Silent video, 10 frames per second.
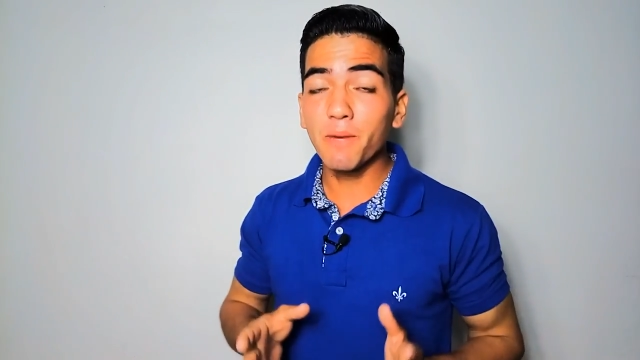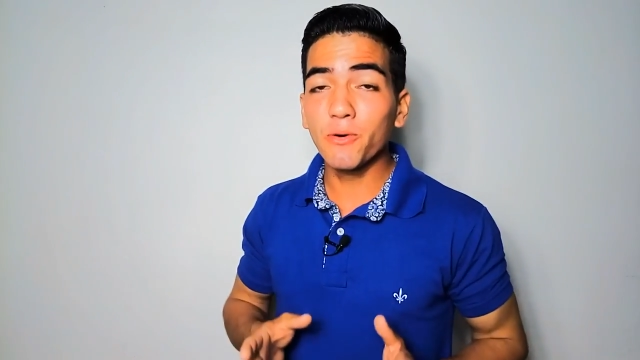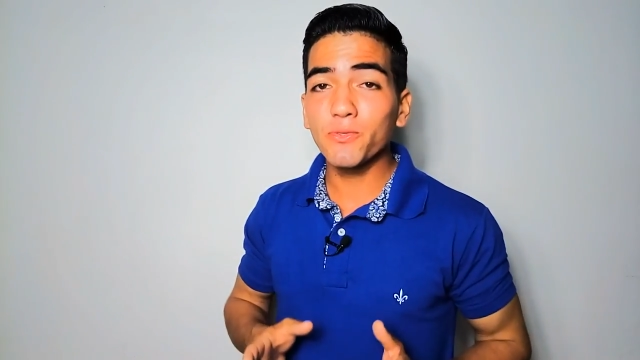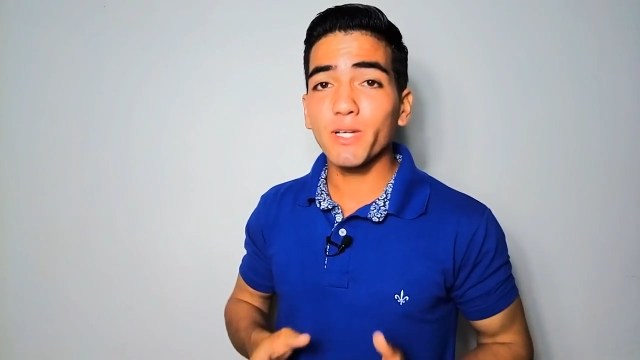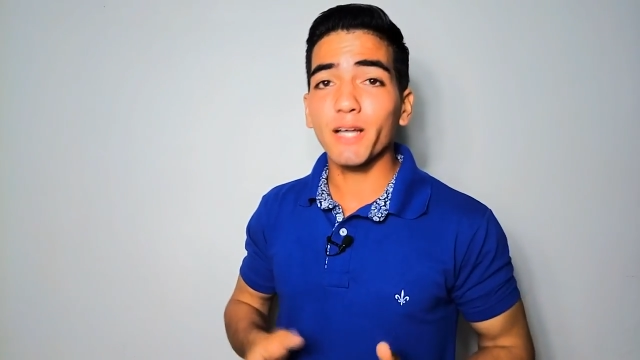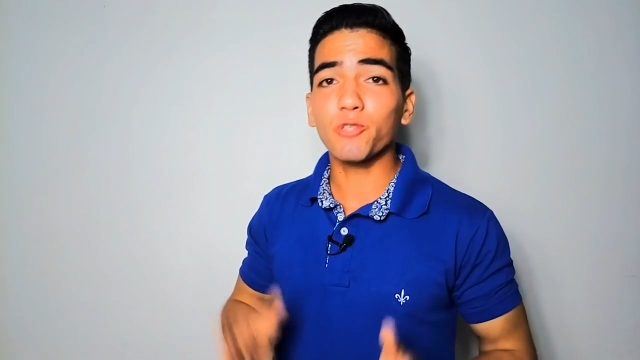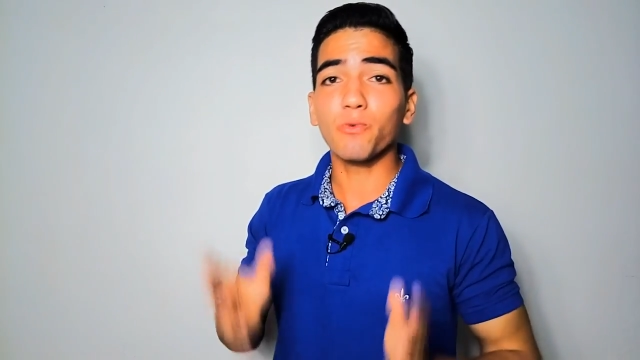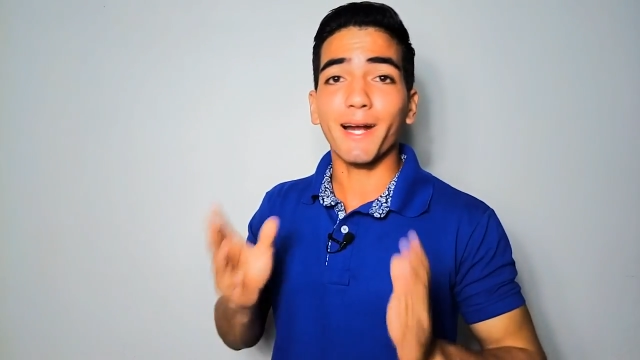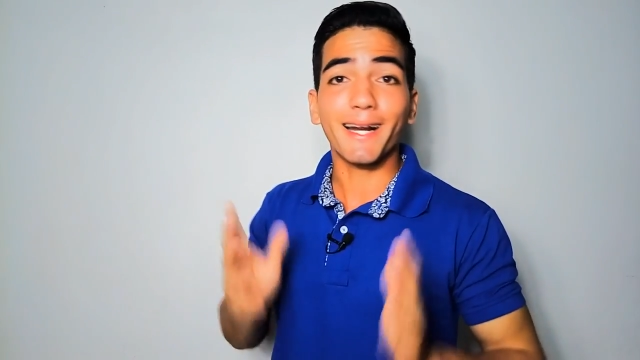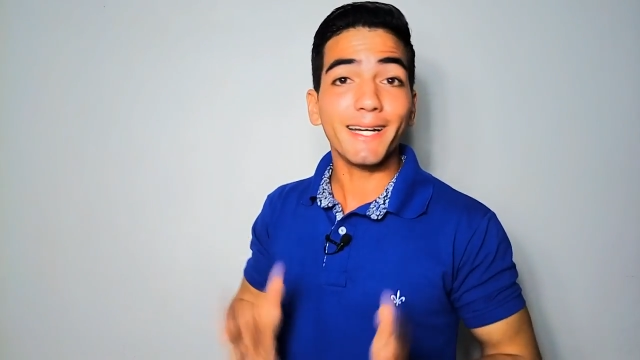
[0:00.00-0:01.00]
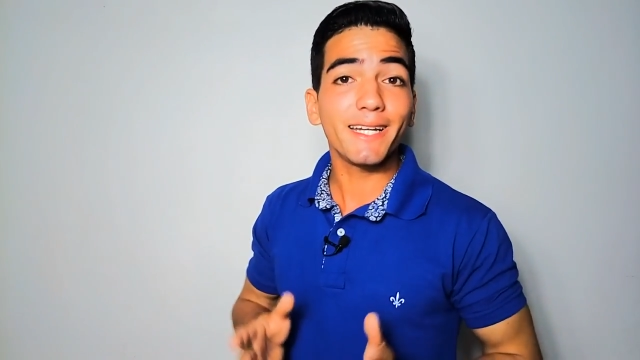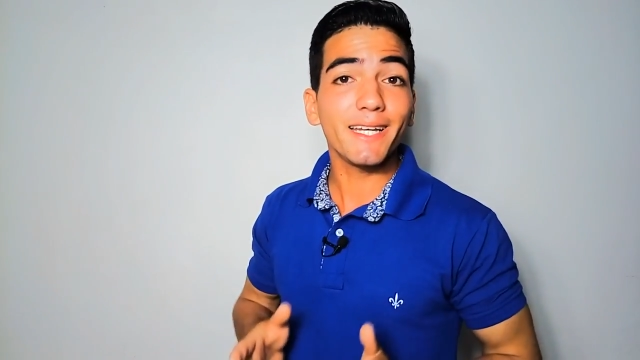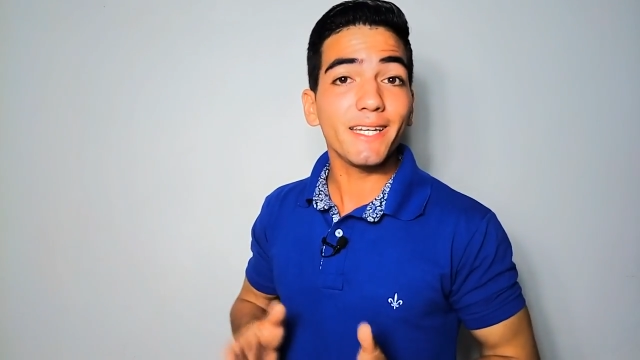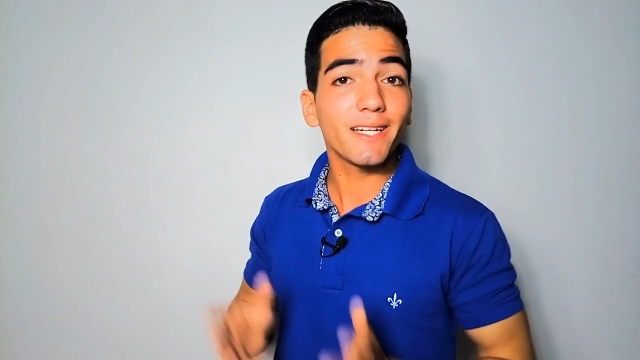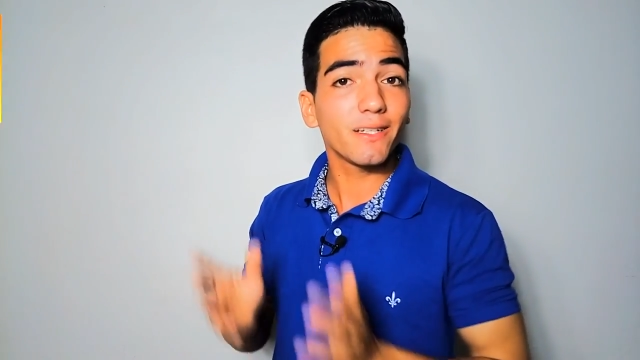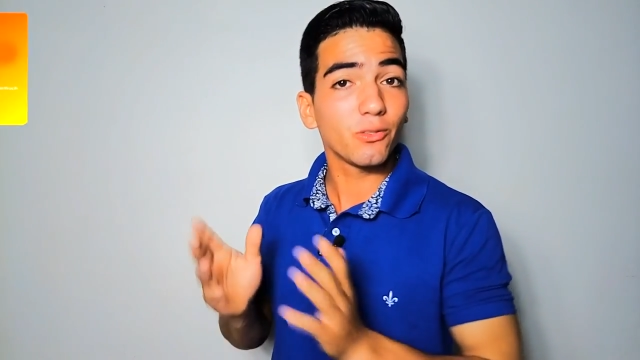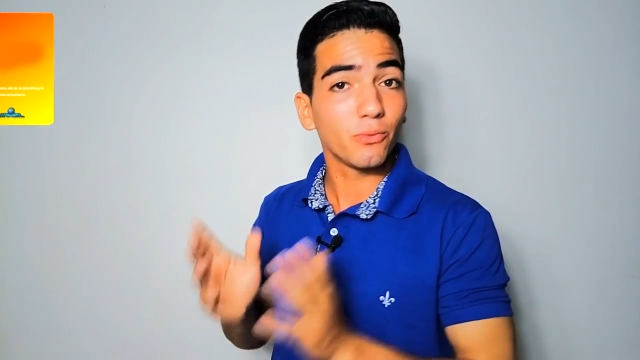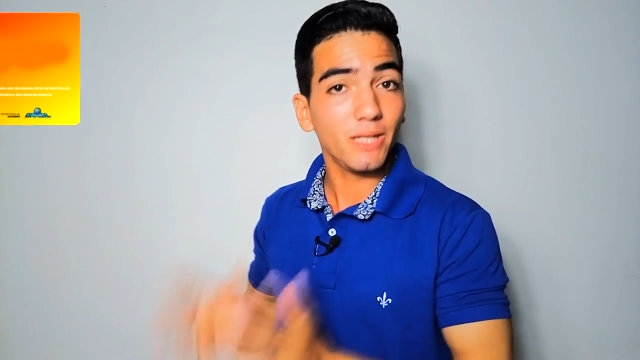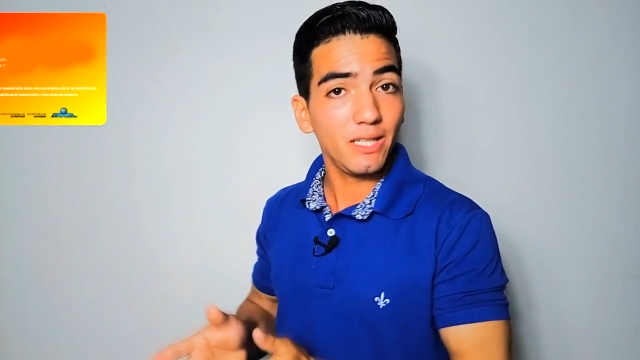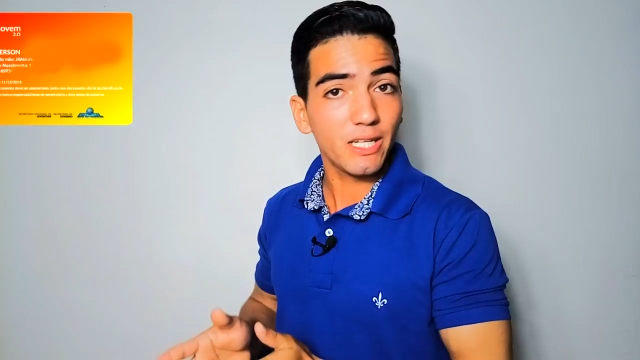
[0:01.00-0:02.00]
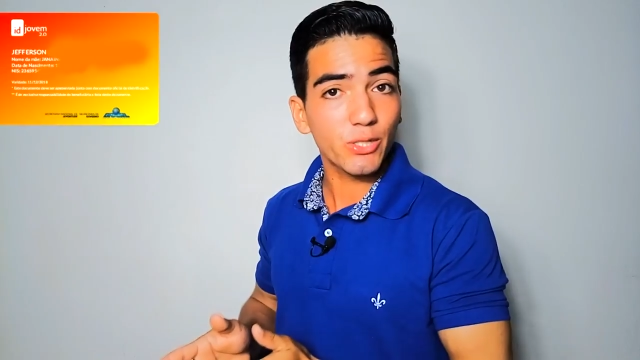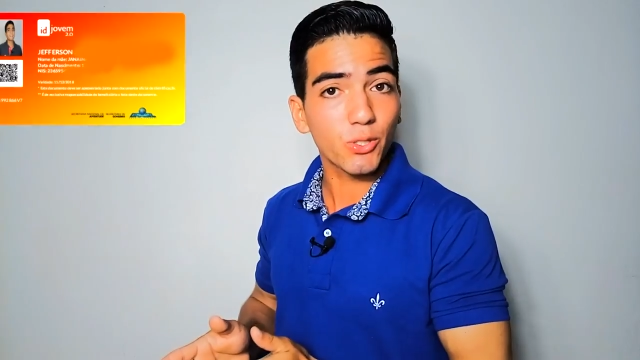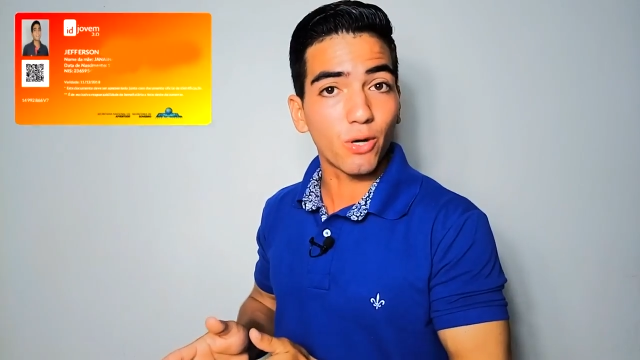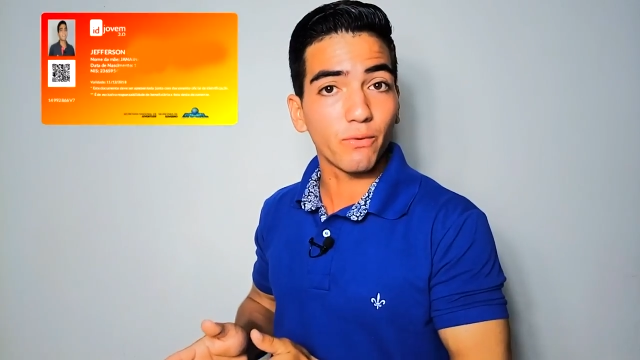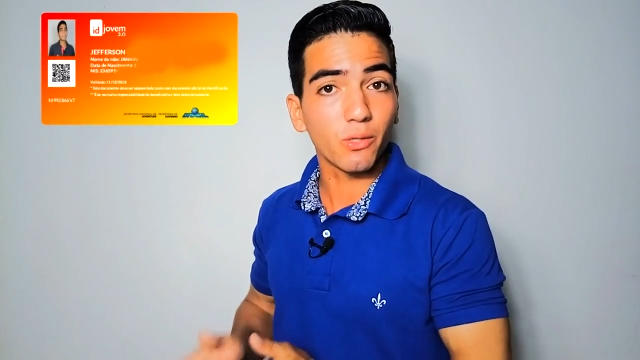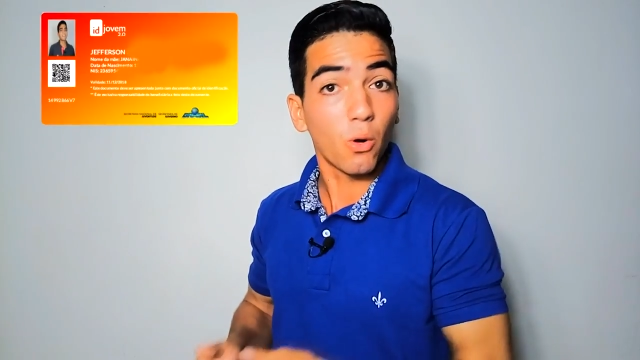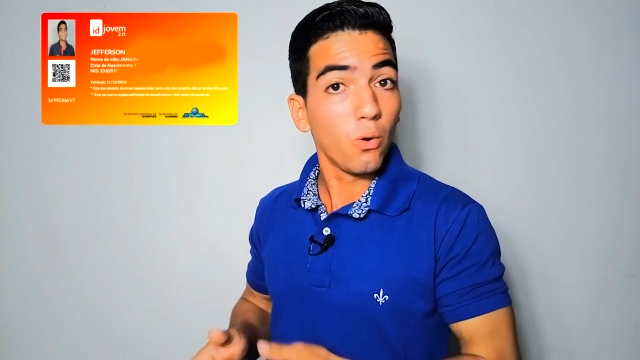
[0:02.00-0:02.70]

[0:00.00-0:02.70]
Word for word: em mãos a sua carteirinha do ID Jovem